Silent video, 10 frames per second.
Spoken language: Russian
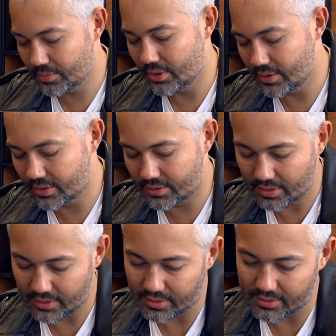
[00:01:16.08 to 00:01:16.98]
бы мне лет 10
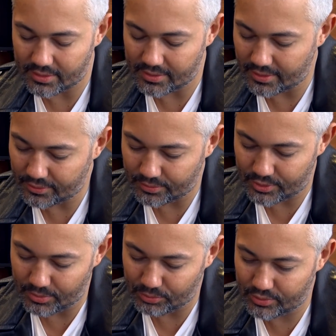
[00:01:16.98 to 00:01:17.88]
назад рассказали о том,
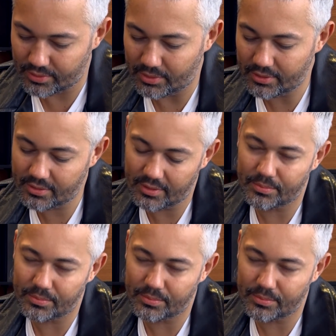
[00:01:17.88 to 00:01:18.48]
чем я буду заниматься,